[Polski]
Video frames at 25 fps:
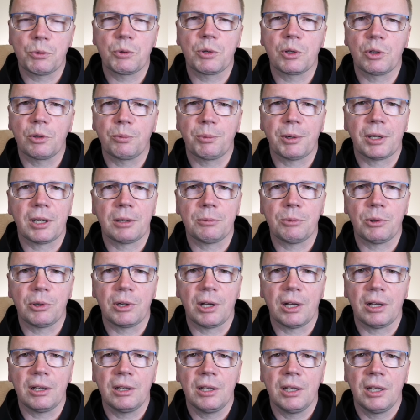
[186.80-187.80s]
się do Pana
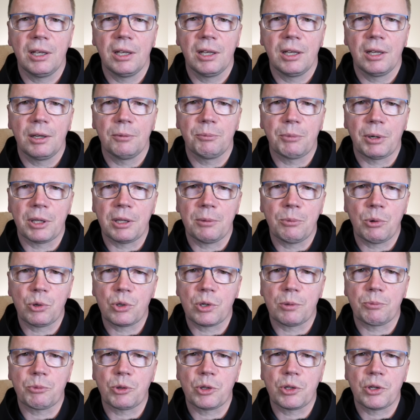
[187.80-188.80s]
Boga: Panie
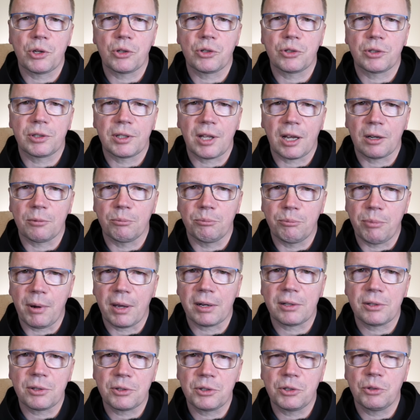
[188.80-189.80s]
Boże, przecież tak
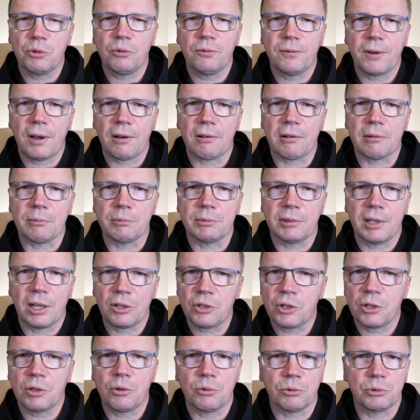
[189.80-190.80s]
bardzo Ci ufałem,
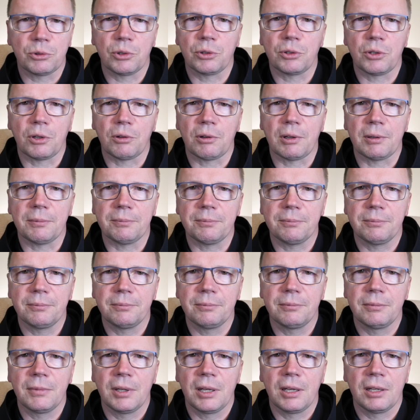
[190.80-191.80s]
dlaczego utonąłem?
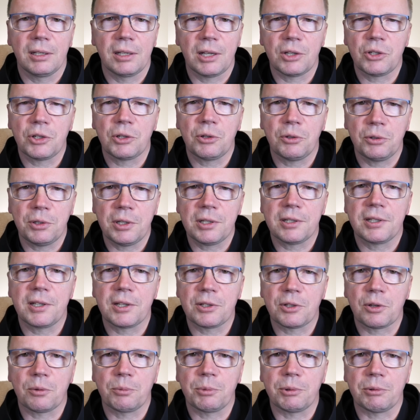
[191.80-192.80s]
Dlaczego nic nie
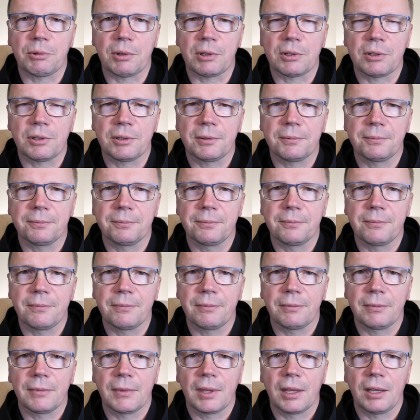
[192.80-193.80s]
zrobiłeś?
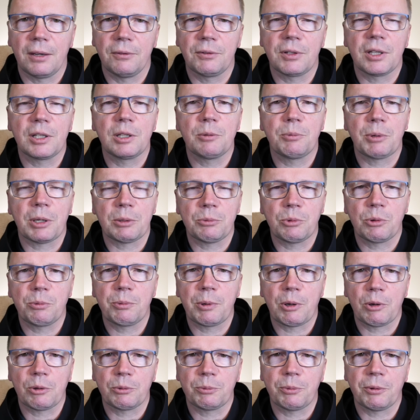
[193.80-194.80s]
I wtedy Pan Bóg
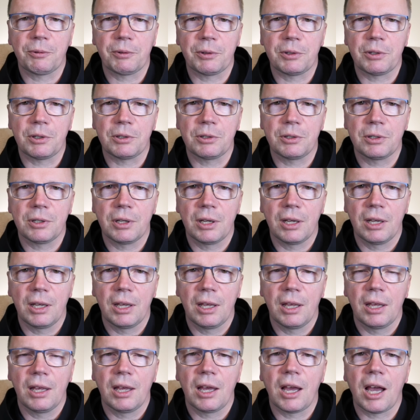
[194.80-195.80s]
miał odpowiedzieć:
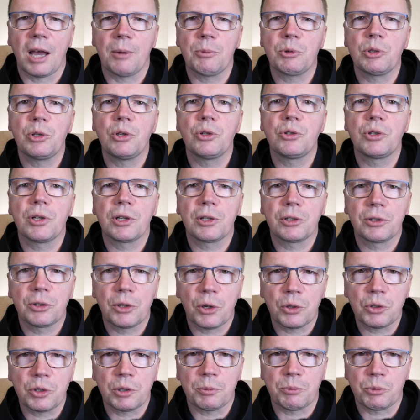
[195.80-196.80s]
A myślisz, że
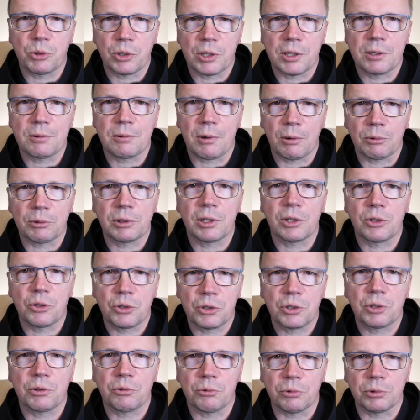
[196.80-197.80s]
kto ci przysłał te
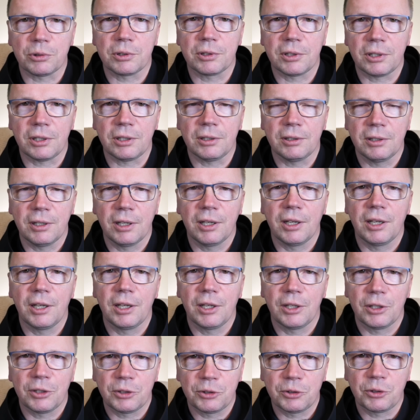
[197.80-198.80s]
trzy łódki?
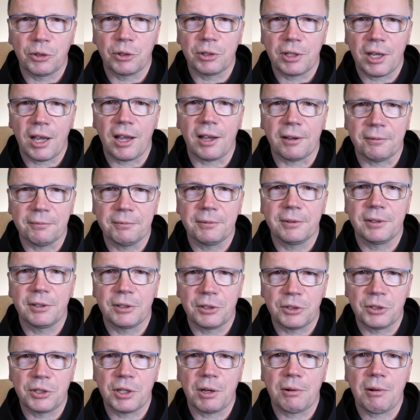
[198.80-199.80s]
To ja
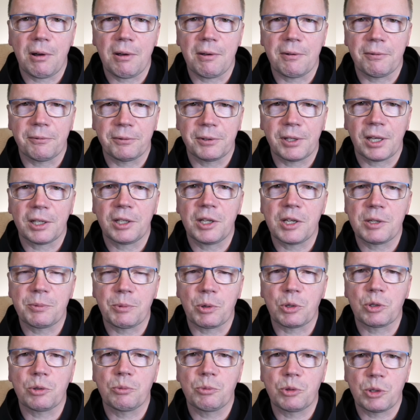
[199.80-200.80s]
działałem w taki
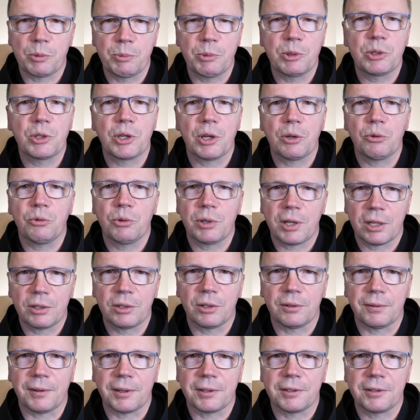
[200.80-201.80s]
sposób, żeby cię
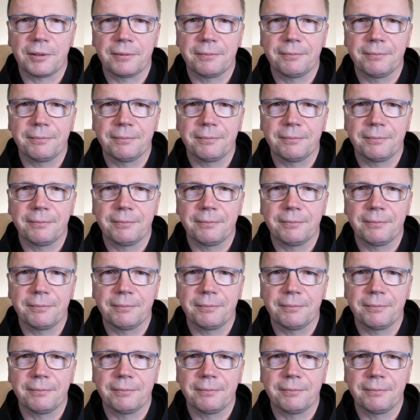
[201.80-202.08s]
uratować.